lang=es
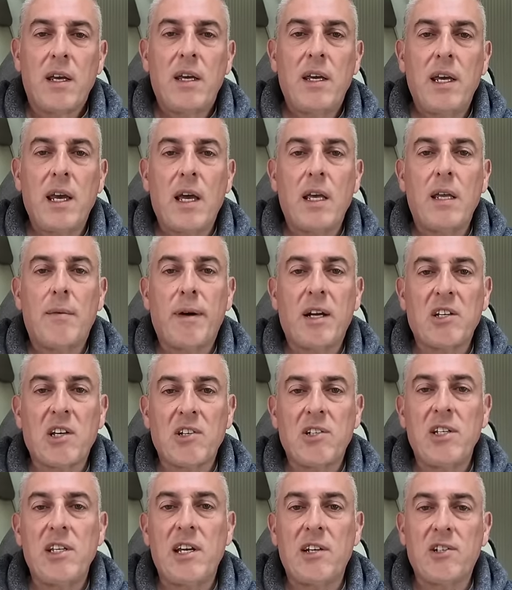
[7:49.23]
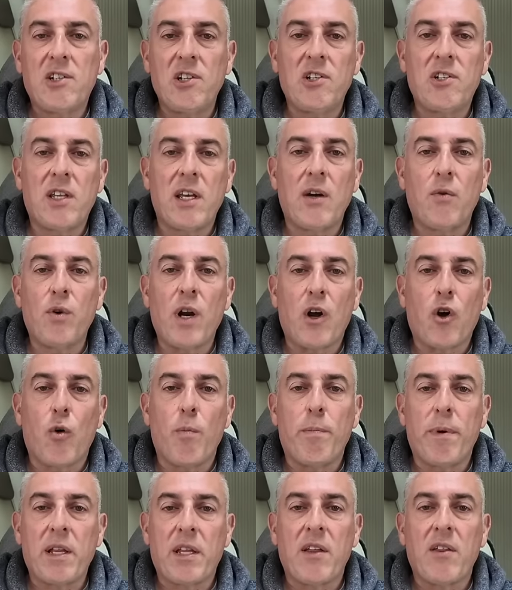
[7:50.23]
Y además así existe una
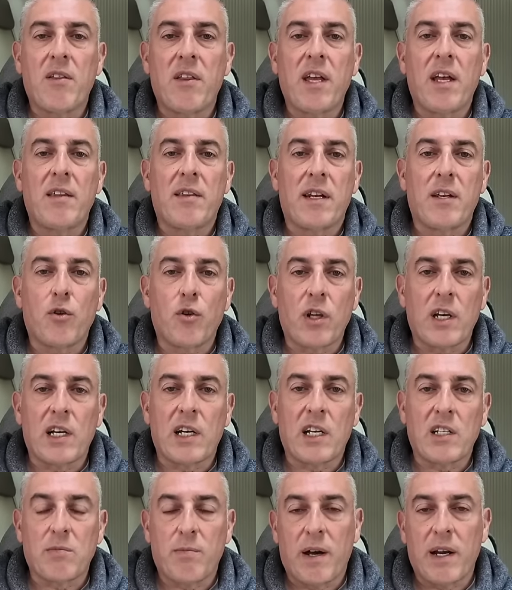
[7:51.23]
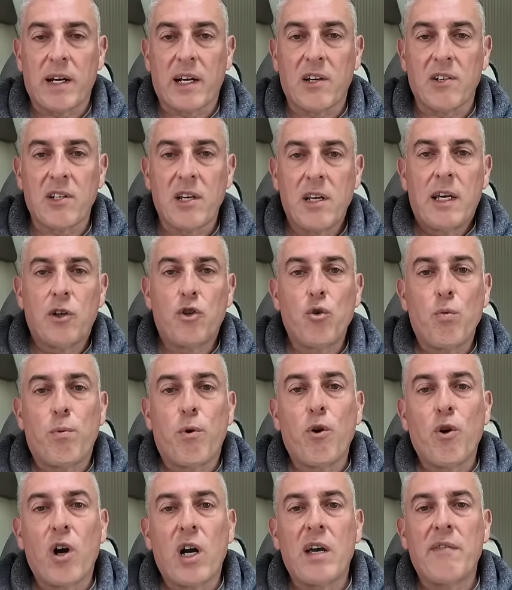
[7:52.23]
competencia entre todas las marcas, que
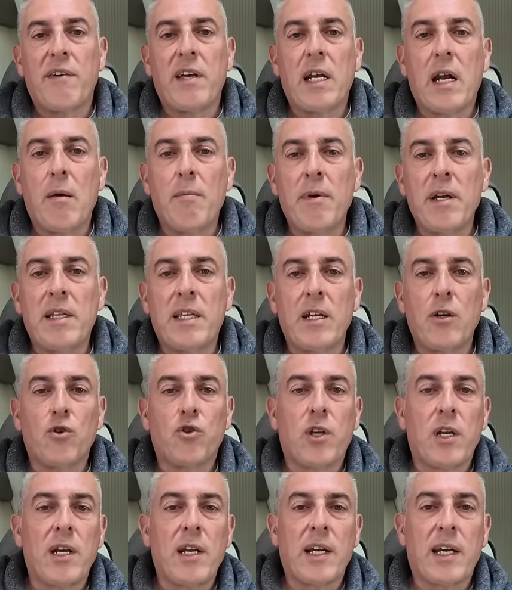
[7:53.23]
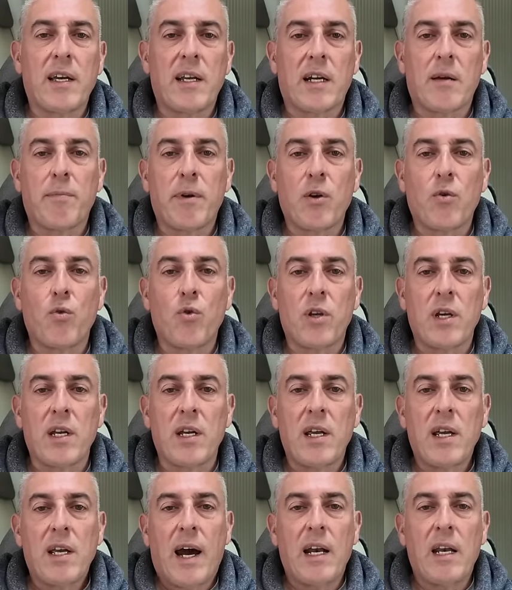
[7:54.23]
supongo que finalmente nos tienen que
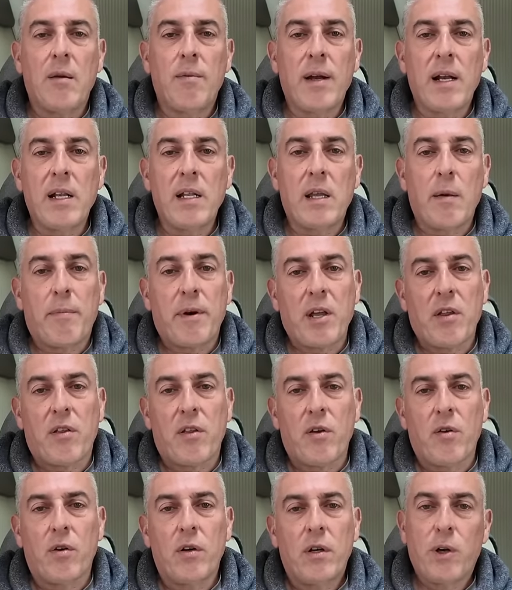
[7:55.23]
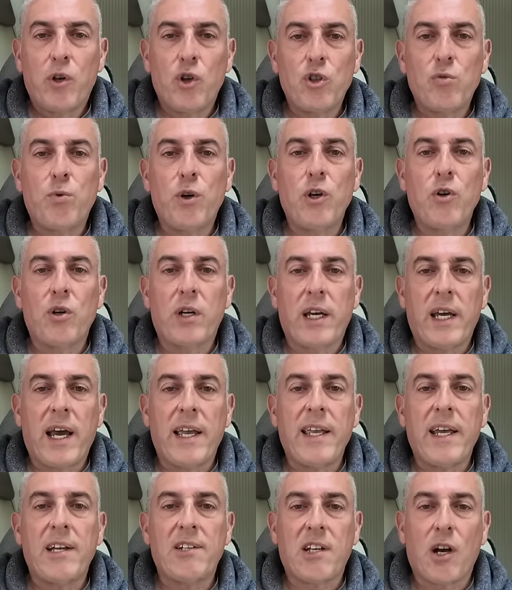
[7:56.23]
repercutir a nivel de precio. Pero es bueno que
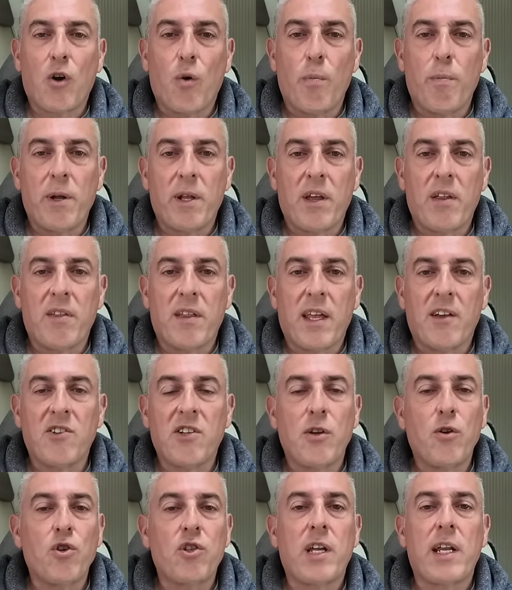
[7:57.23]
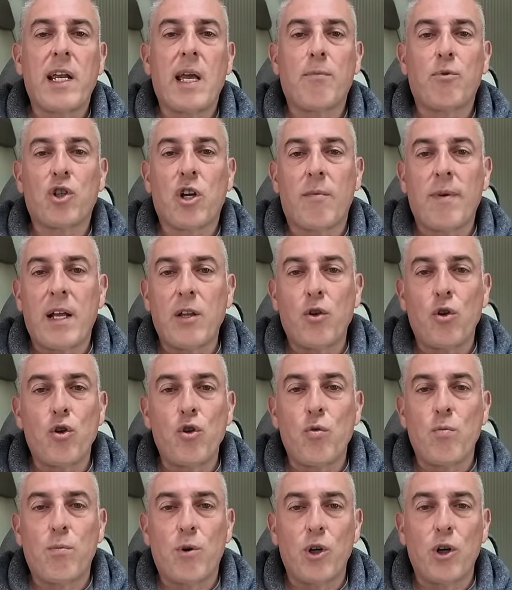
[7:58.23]
haya esa competencia, si no estaríamos hablando
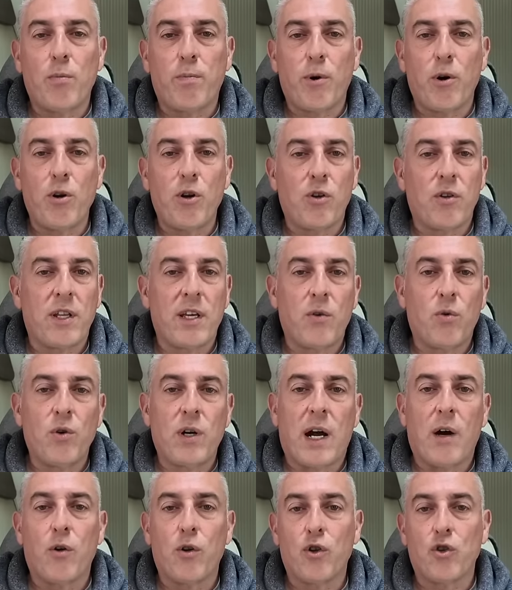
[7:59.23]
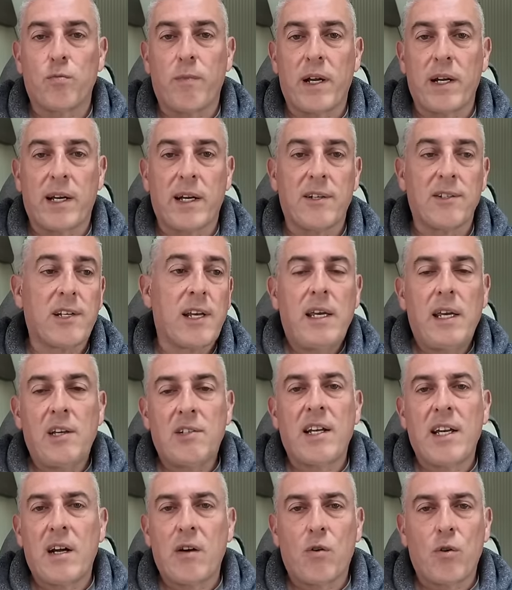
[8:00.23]
de un monopolio de una o dos marcas y
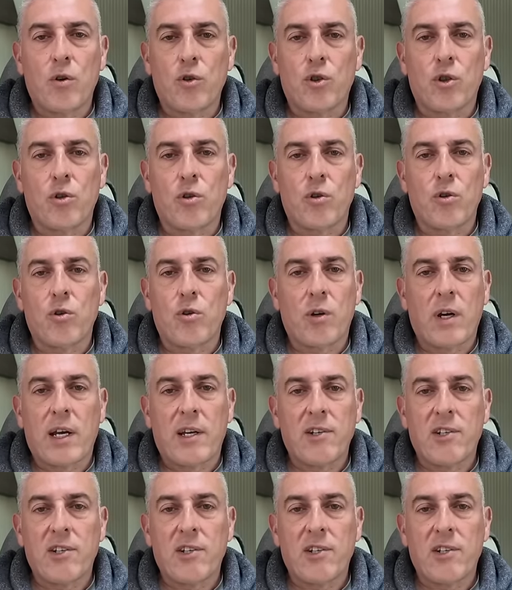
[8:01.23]
harían con nosotros lo que